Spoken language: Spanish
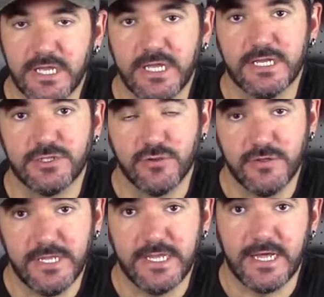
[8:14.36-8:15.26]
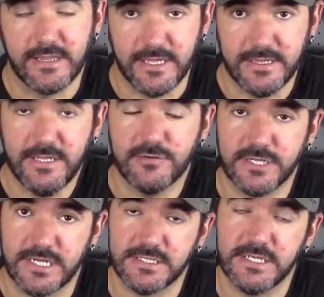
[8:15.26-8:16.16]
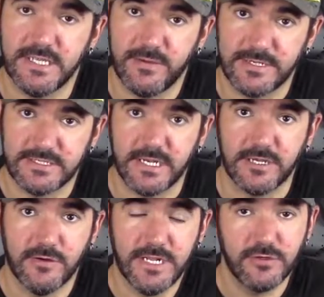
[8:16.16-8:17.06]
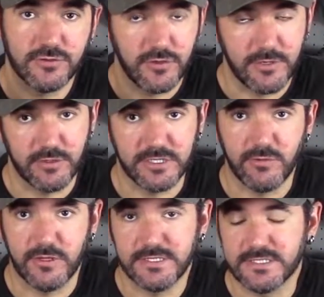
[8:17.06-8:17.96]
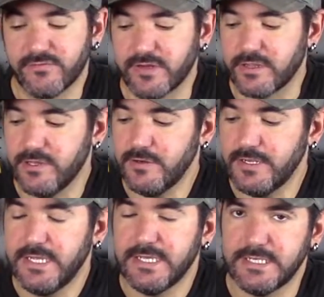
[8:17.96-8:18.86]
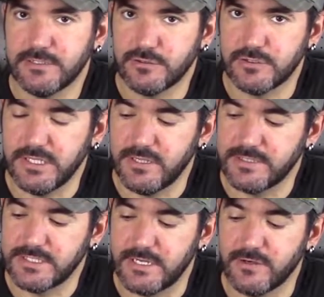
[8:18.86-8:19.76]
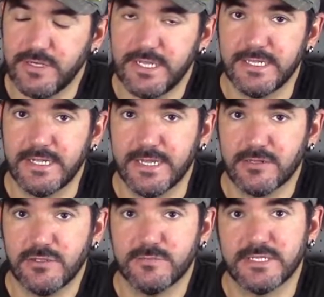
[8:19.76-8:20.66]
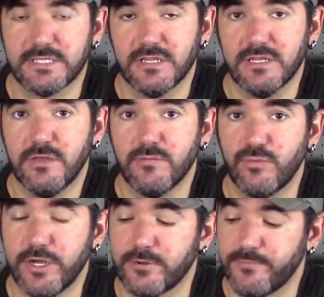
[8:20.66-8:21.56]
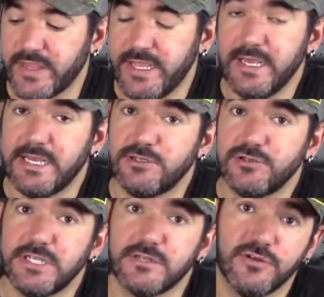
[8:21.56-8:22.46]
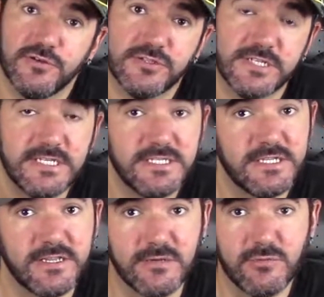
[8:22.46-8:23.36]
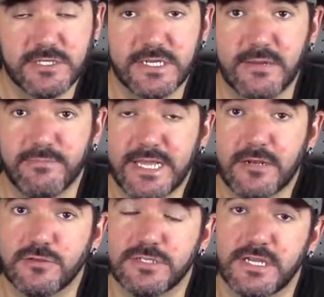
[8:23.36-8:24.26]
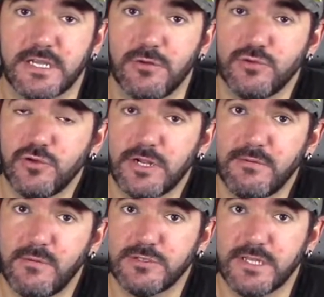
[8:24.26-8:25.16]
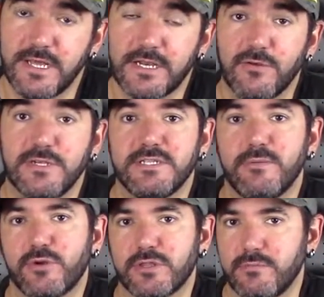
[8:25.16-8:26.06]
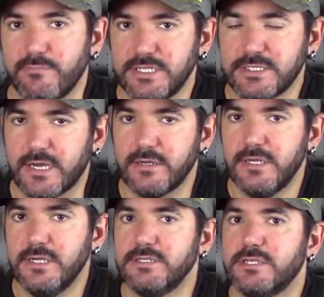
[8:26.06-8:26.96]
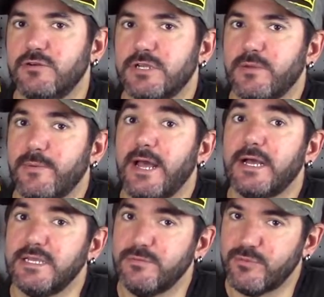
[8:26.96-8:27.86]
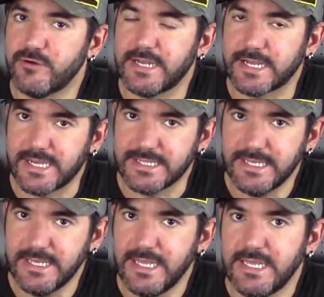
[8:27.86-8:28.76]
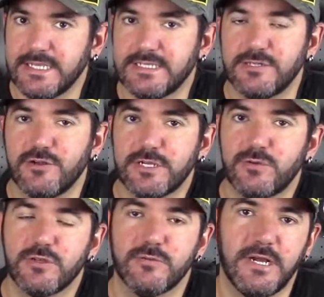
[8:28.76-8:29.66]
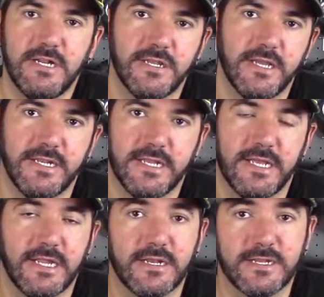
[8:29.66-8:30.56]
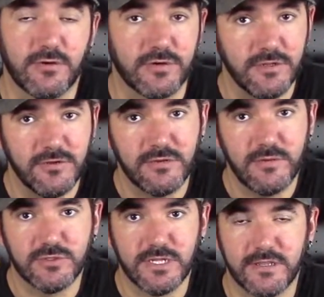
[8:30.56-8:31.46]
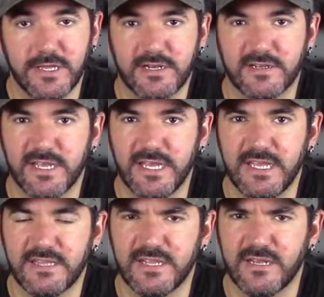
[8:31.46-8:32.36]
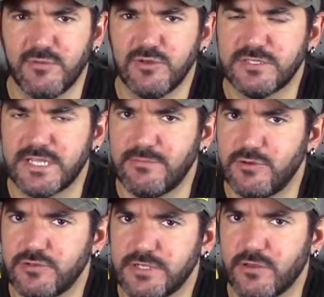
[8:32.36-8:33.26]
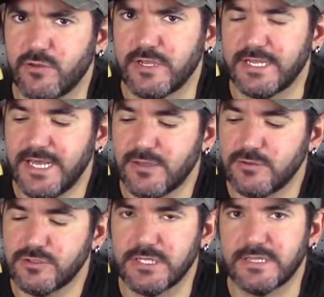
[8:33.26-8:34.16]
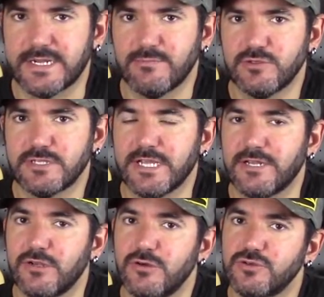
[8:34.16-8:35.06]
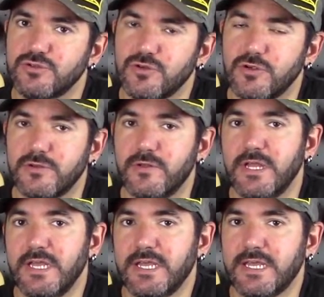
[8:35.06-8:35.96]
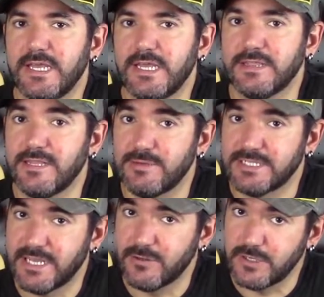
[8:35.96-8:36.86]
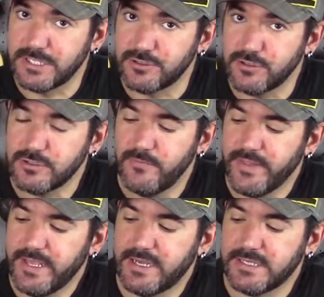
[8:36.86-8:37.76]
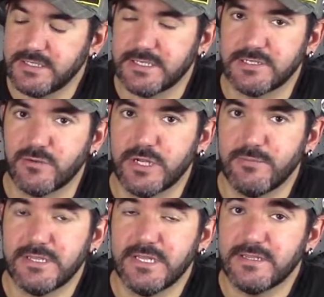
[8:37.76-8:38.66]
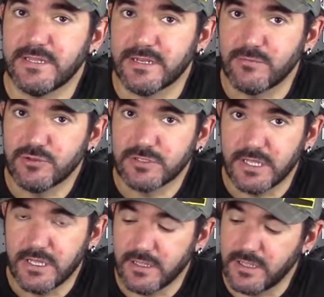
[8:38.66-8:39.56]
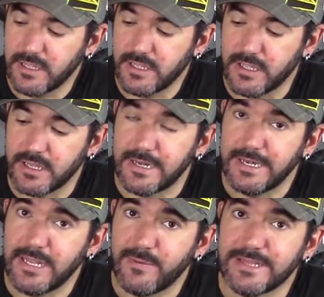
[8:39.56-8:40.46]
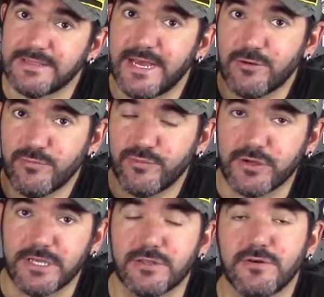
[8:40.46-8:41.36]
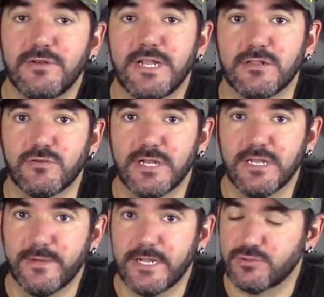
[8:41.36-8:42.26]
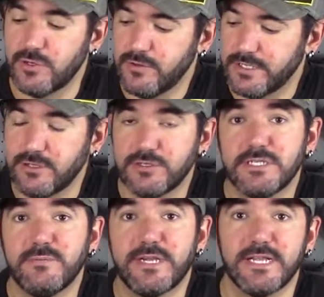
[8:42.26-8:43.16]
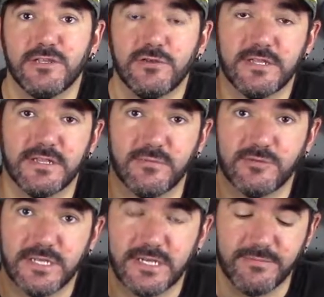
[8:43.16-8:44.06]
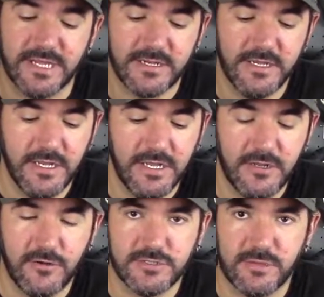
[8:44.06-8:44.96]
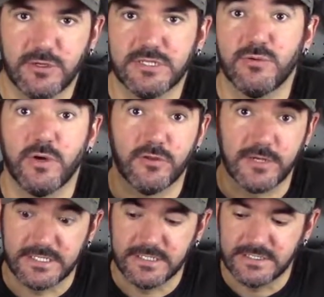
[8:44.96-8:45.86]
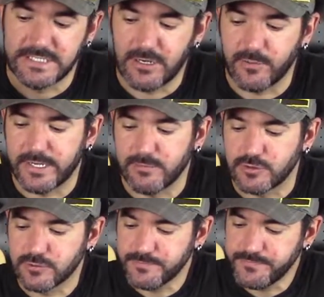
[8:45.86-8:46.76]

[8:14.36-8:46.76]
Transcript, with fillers: eh, son de aceite, o sea, sí llevan silicona, no son amortiguadores de fricción, estos sí llevan silicona y el tacto es bastante bueno. Eso sí, no sé si tendremos que cambiarlos, ya que el uso que le vamos a dar no es 100% pista sino que va a ir por la calle y si no recuerdo mal, en el recorrido que vamos a hacer eh, tenemos tramos adoquinados y tramos que no son eh, demasiado lisos, así que seguramente tendremos que eh, levantar un poquito la altura libre al suelo y no sé si para ello tendremos que cambiar los amortiguadores, ya lo veremos.